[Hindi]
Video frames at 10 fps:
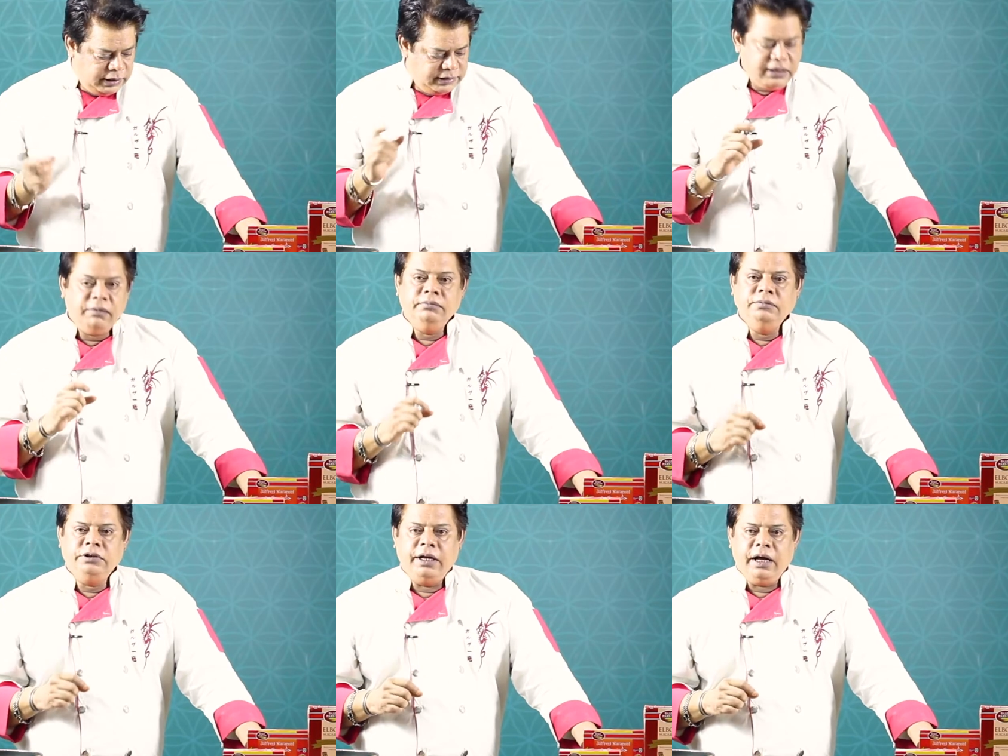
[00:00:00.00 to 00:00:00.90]
इसे हम
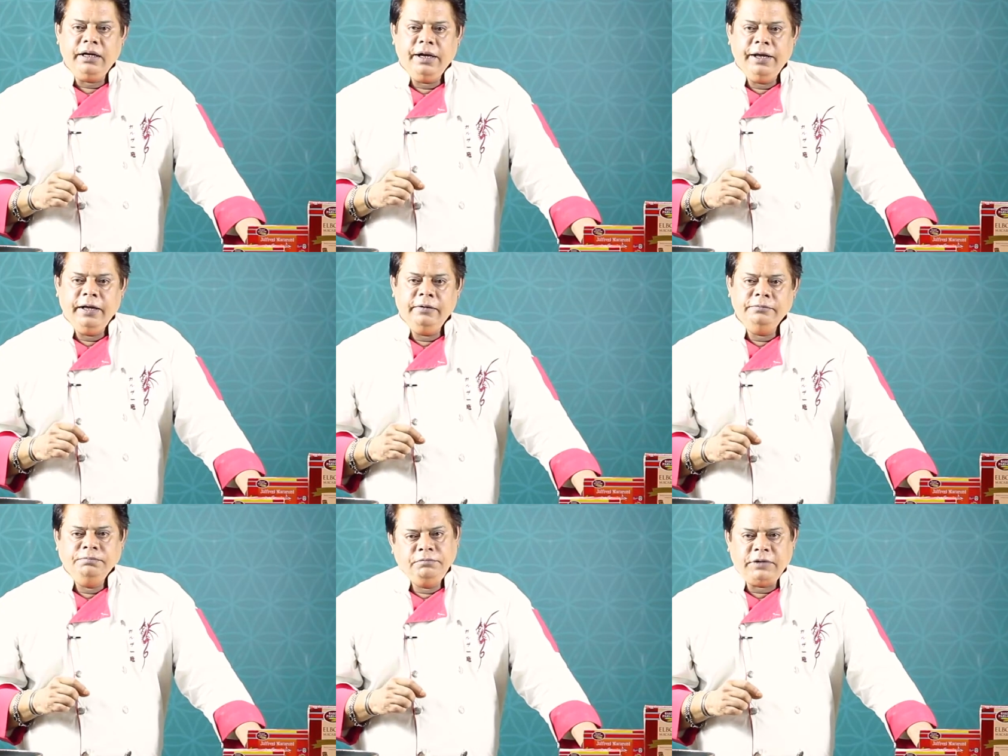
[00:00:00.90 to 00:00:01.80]
तैयार करेंगे
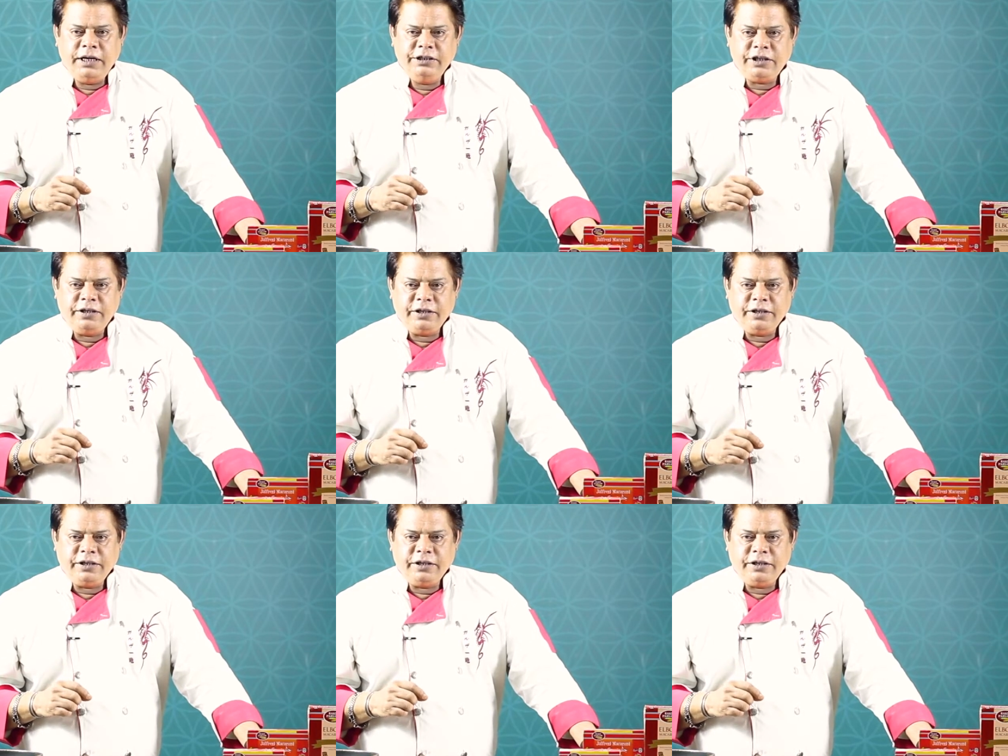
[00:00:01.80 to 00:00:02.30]
आइए स्टार्ट